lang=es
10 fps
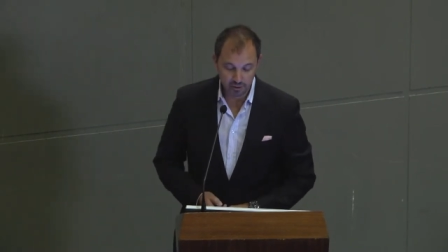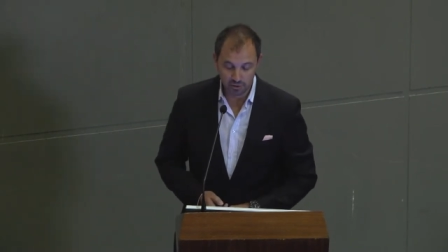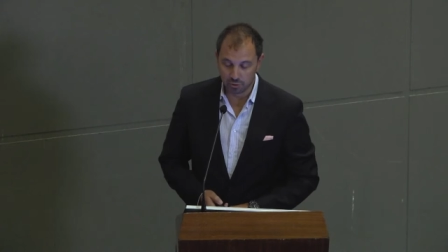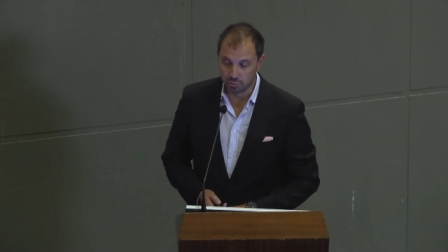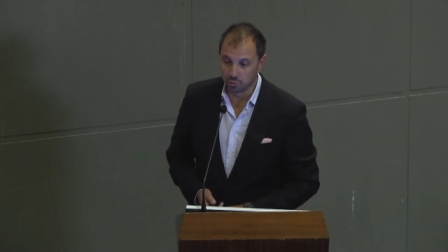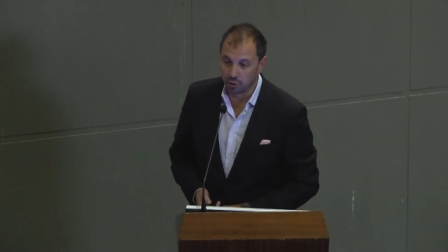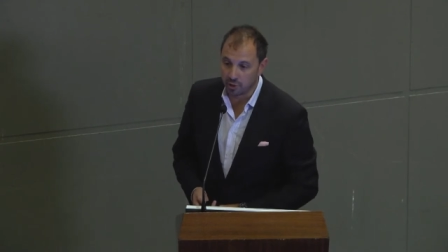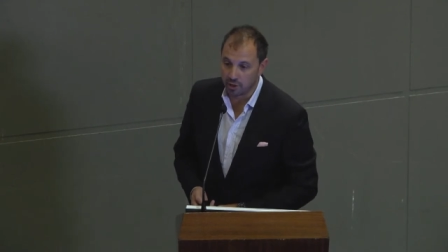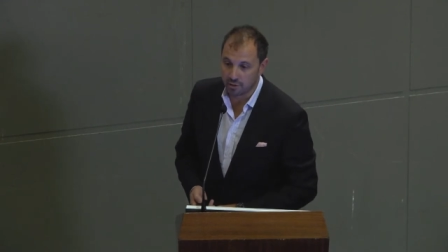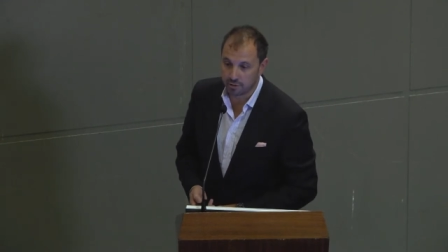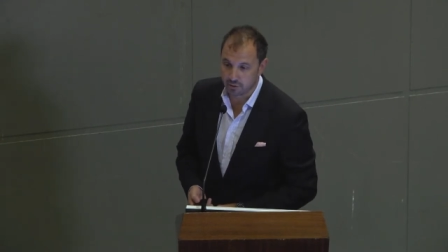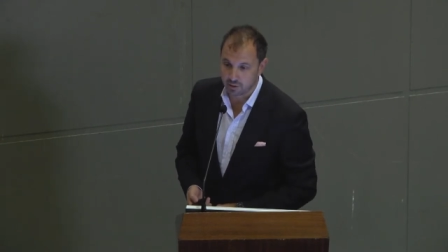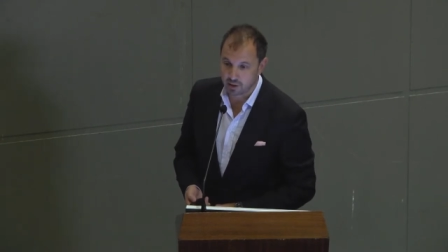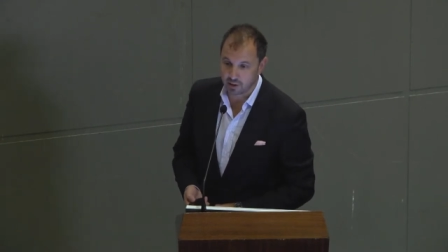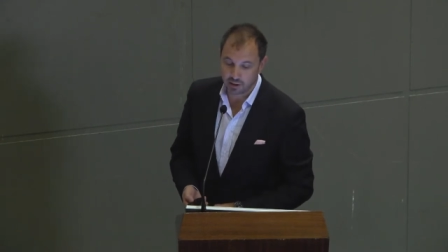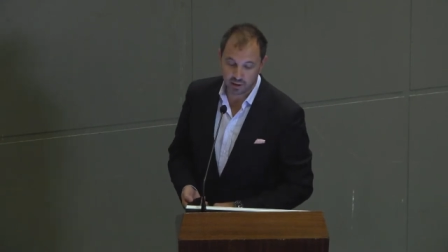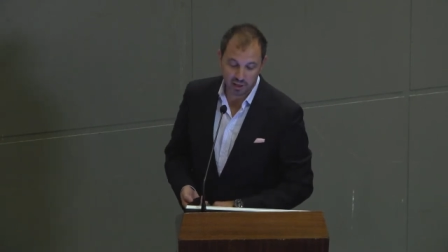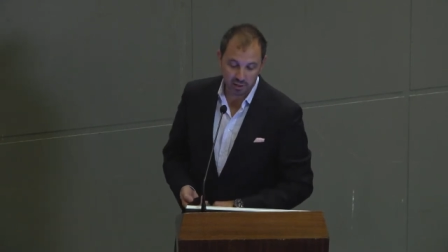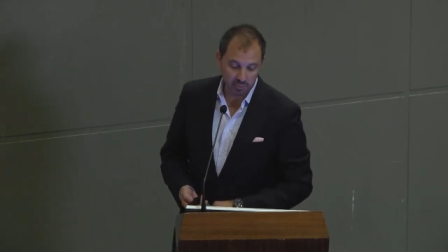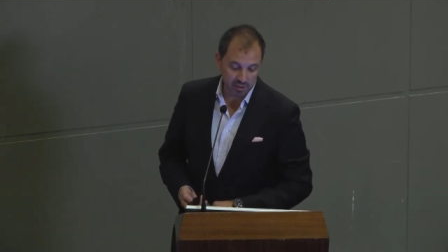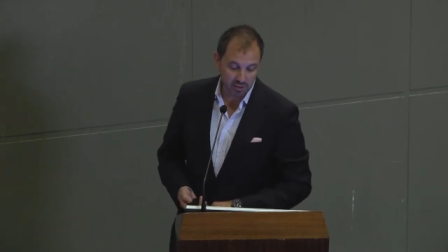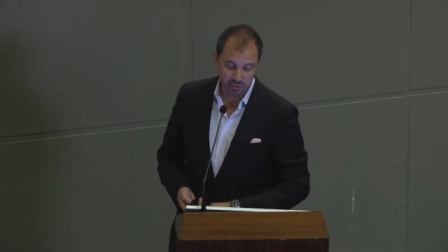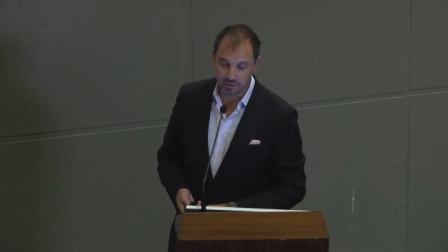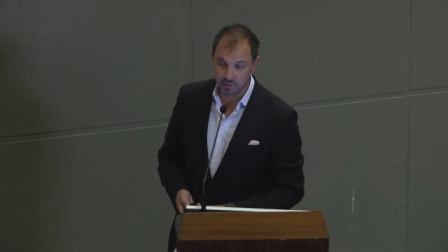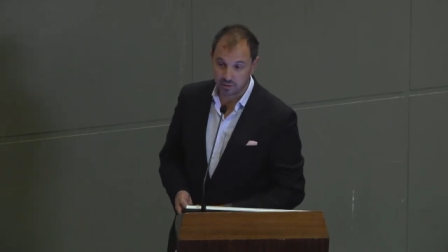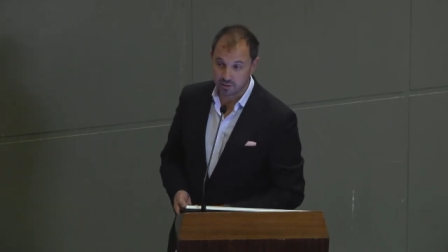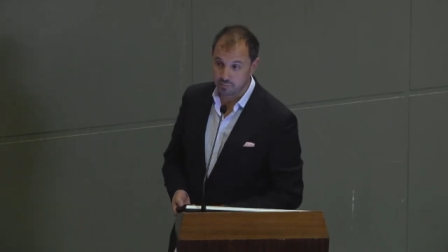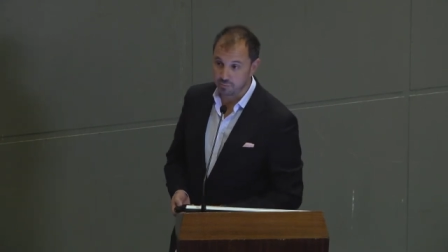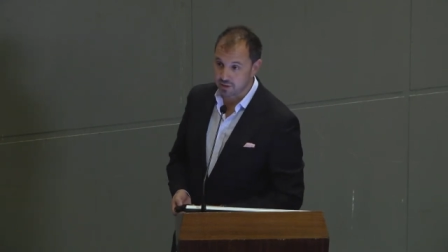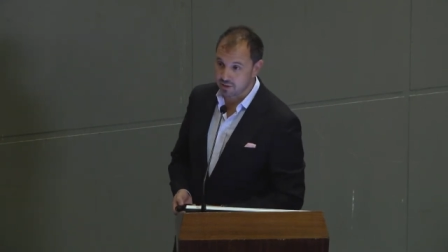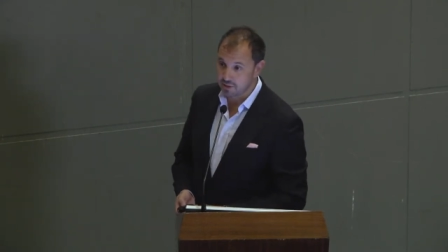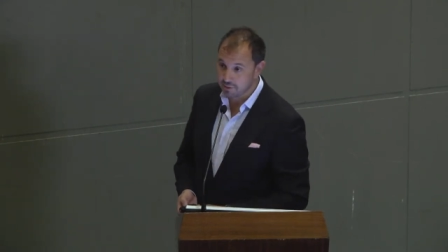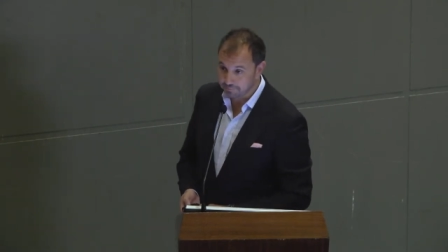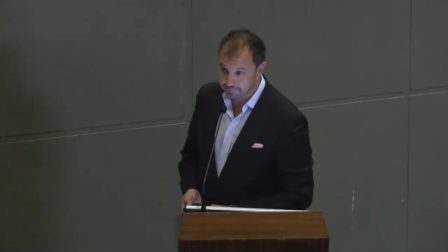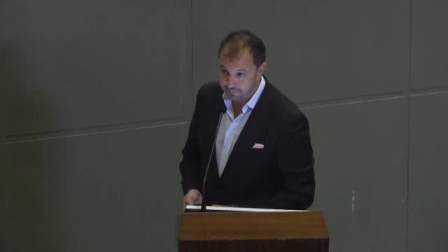Somos una organización en la que hay más de 300 empresas,